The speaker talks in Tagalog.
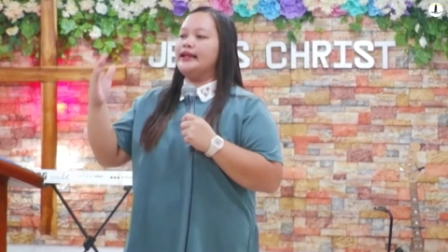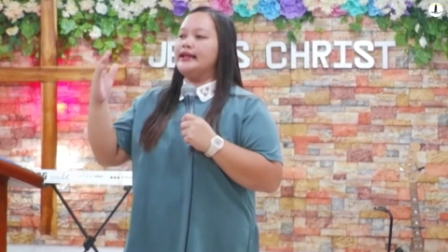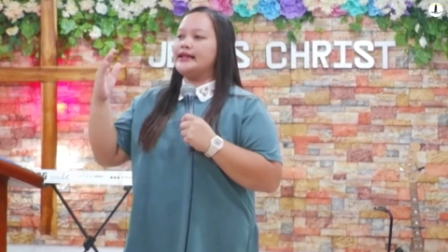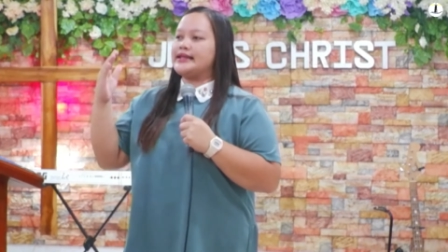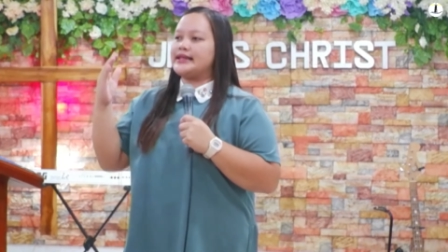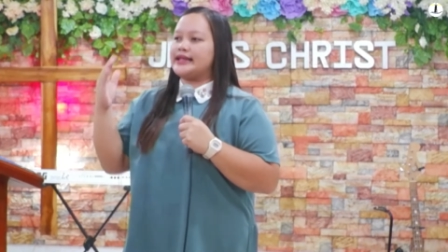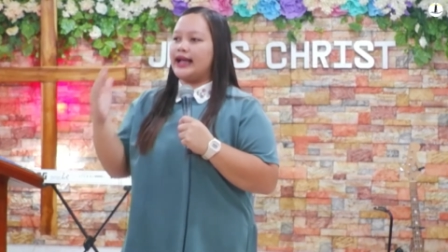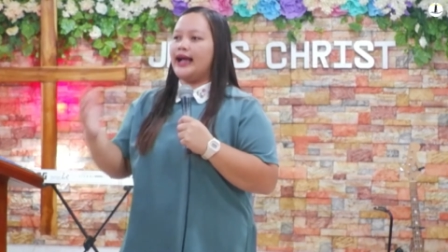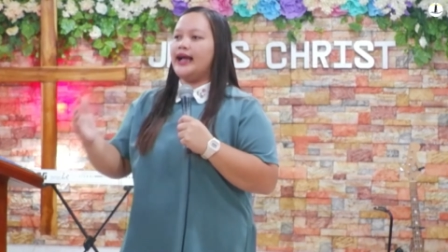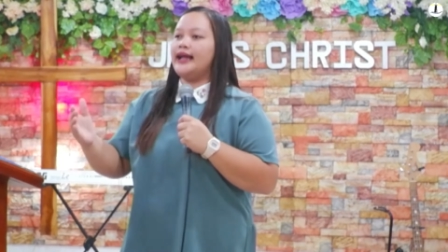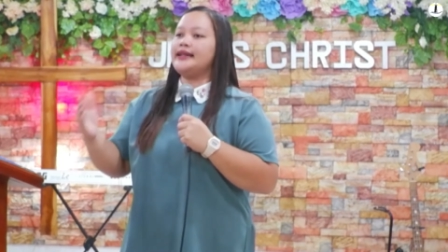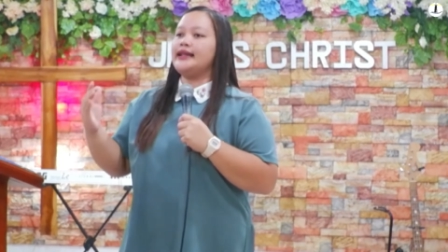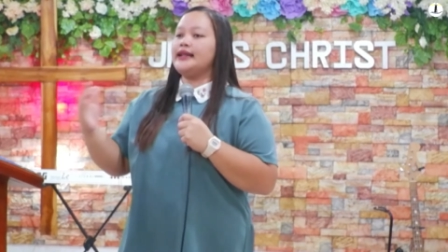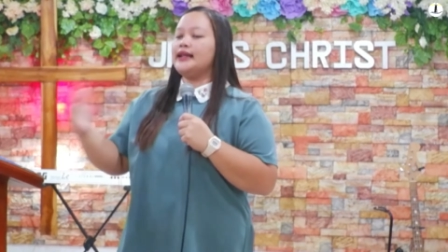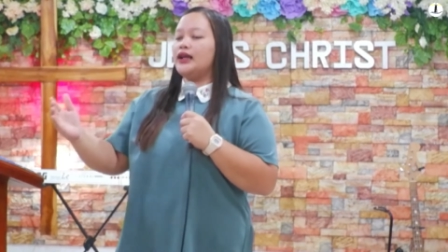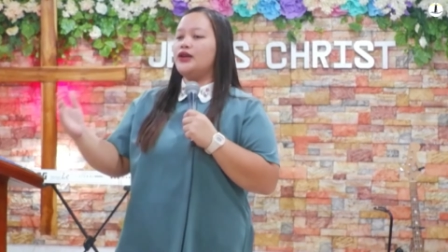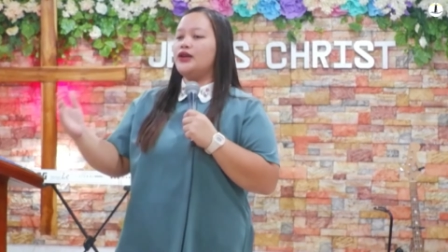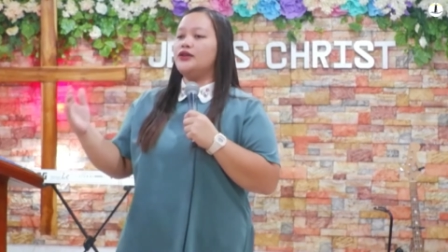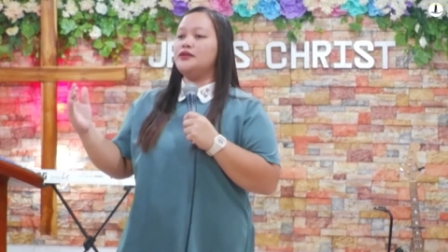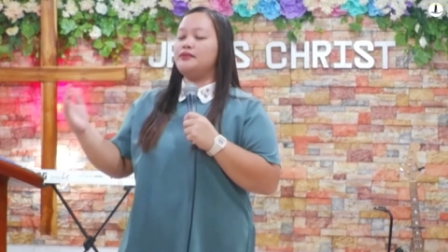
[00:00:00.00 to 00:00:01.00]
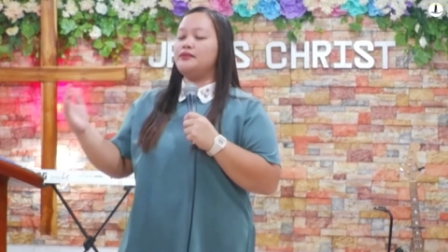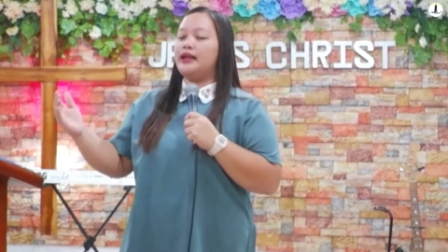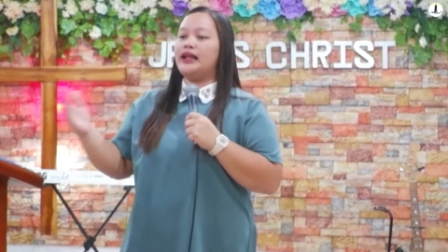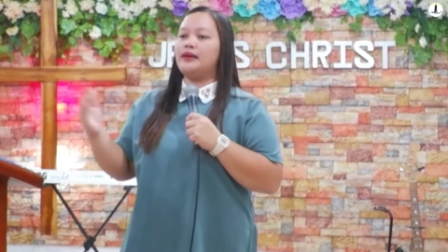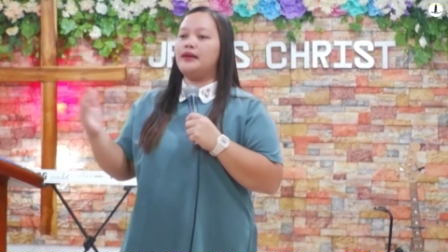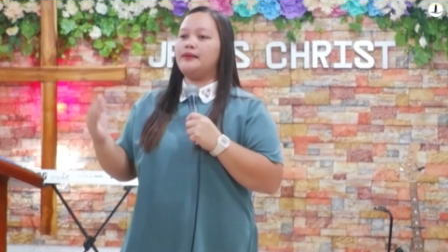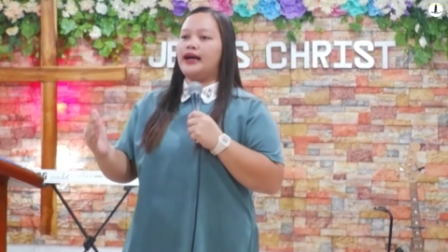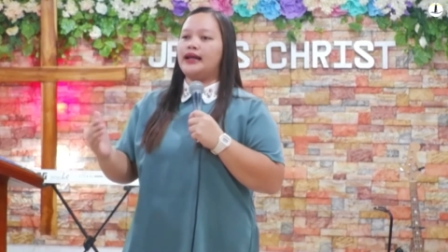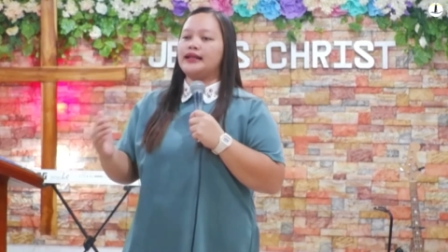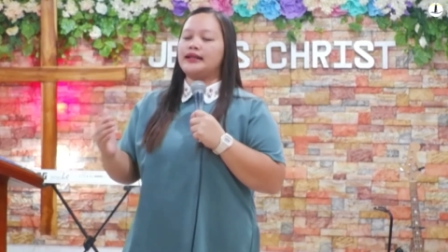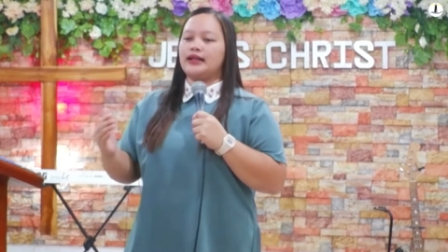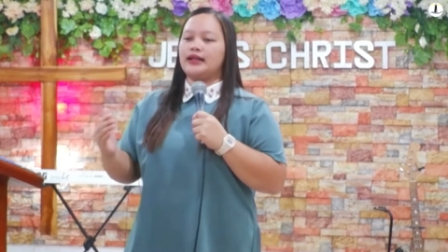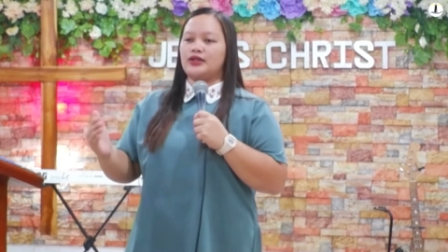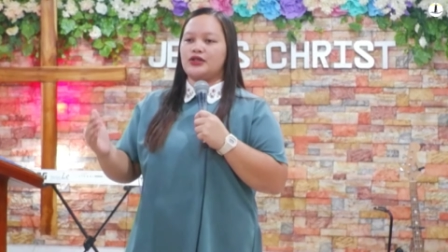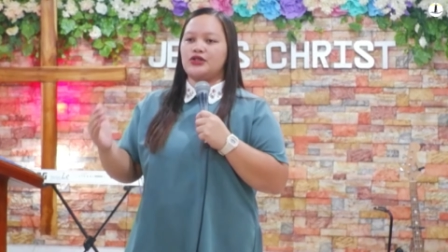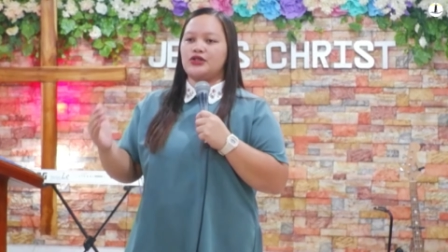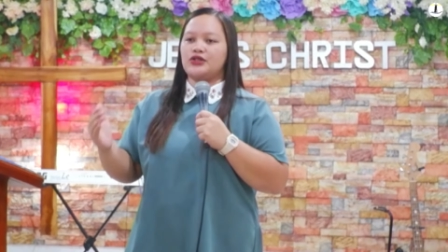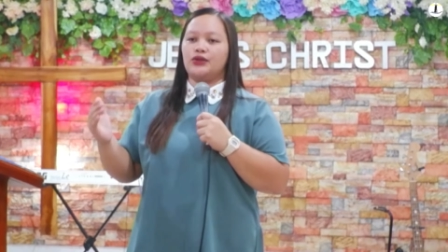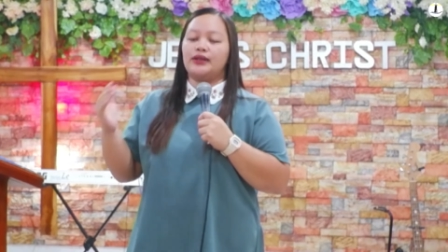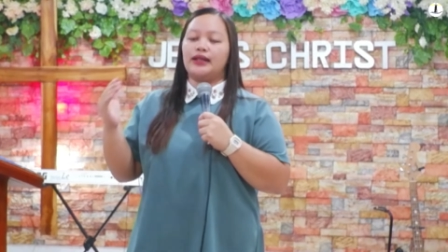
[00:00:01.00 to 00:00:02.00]
sa ating ngayon bilang mga
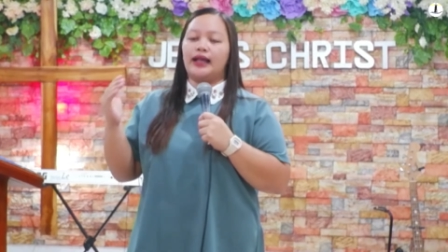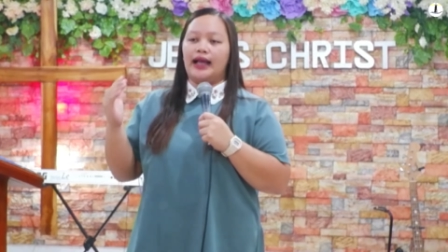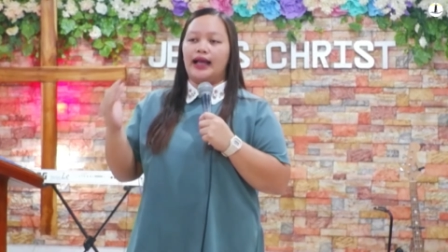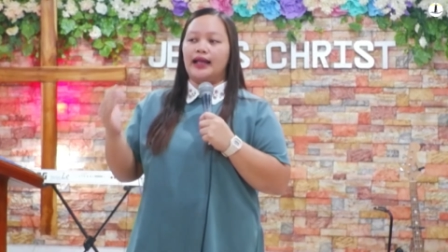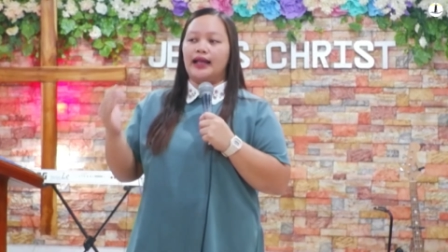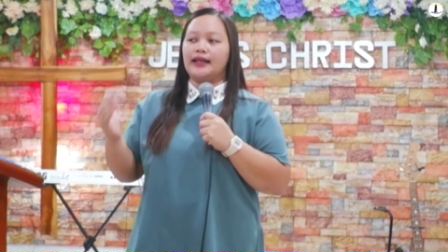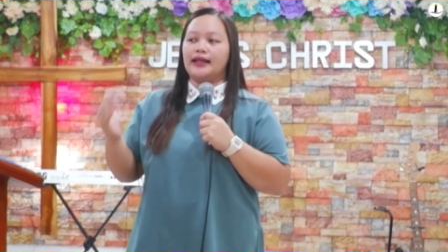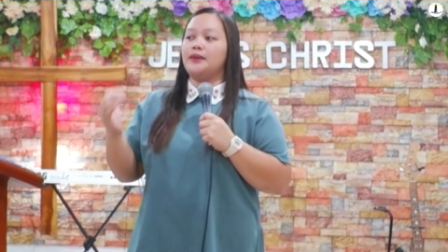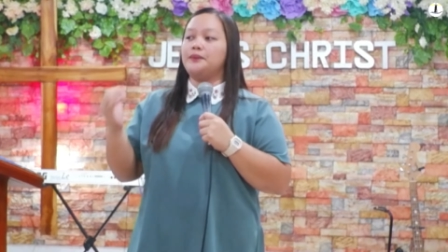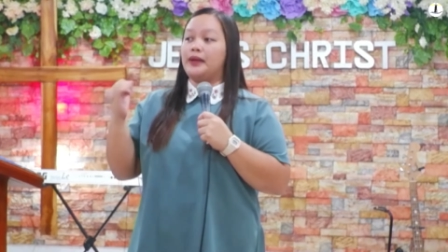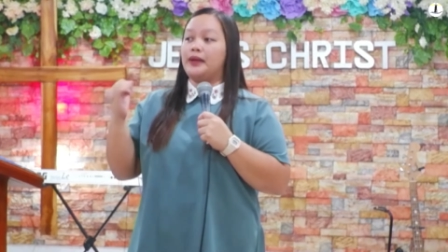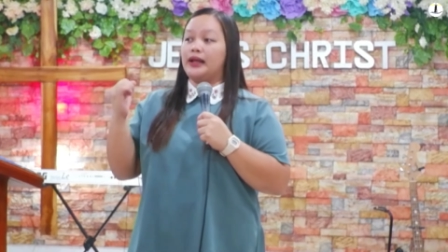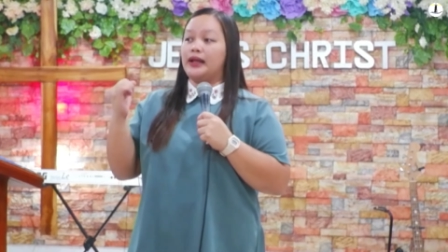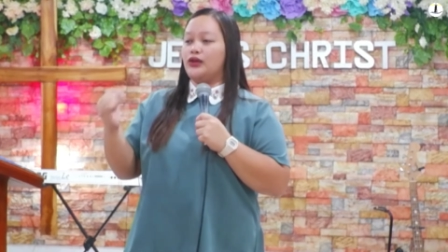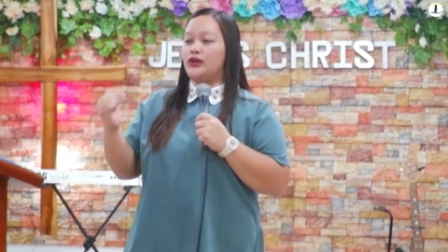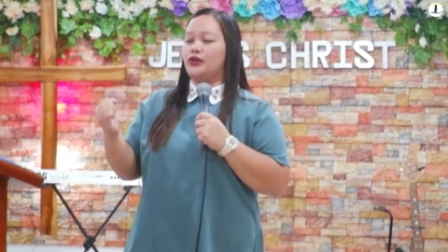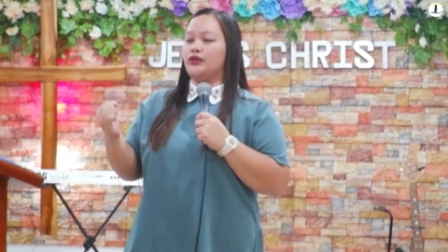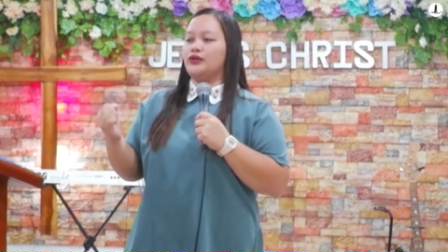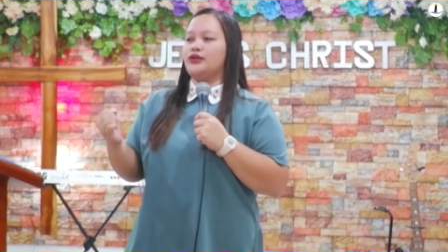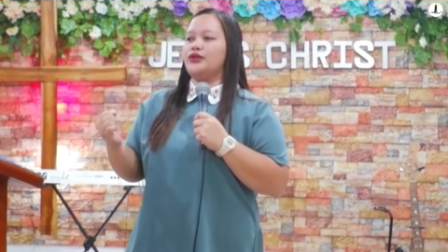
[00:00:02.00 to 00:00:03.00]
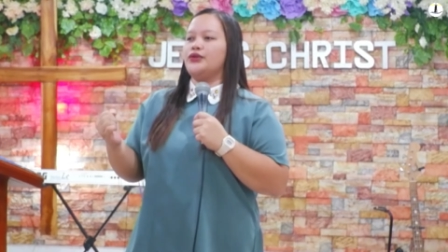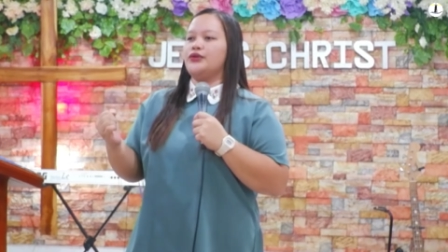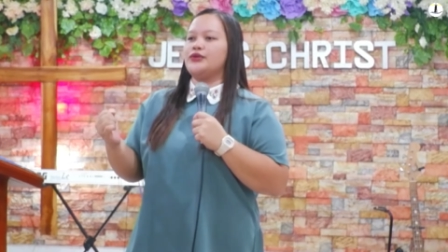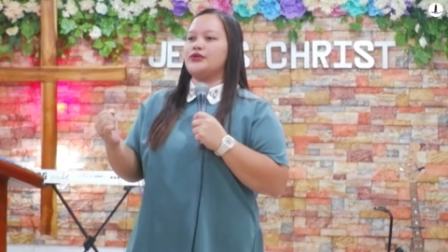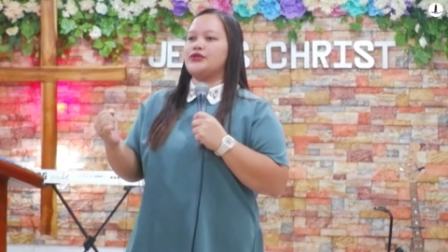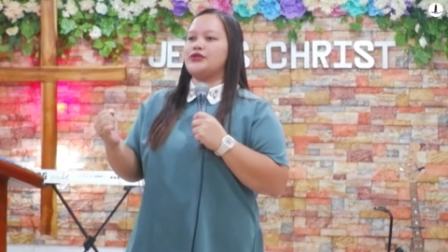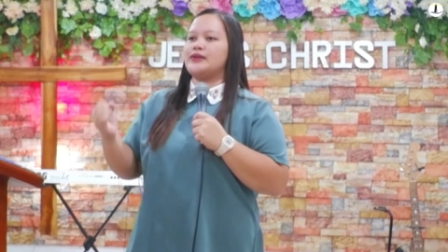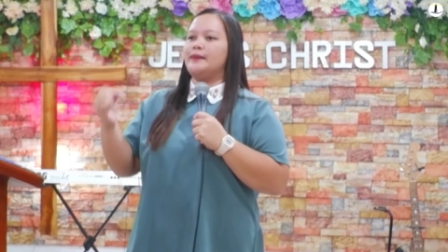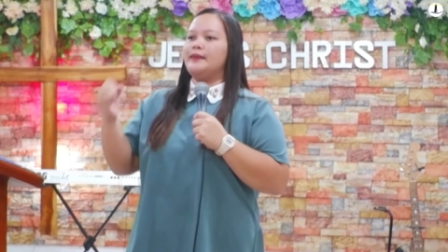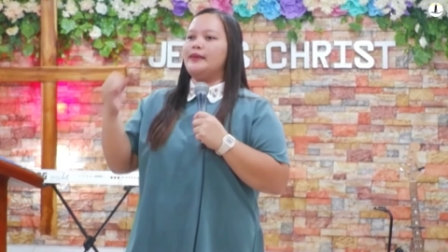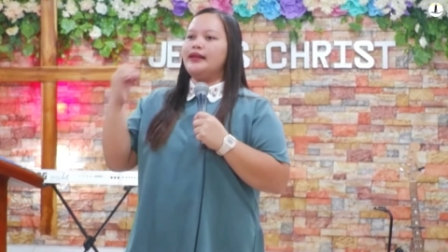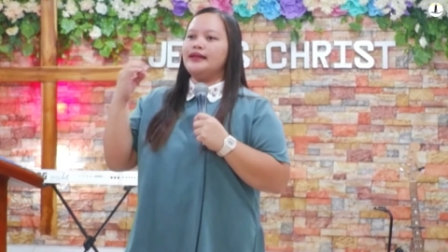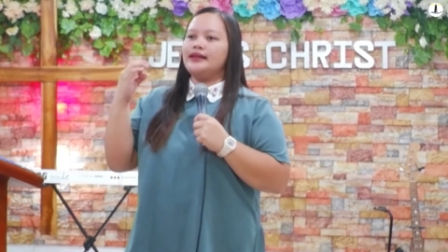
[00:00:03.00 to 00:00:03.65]
tagasunod ng ating Panginoong Diyos?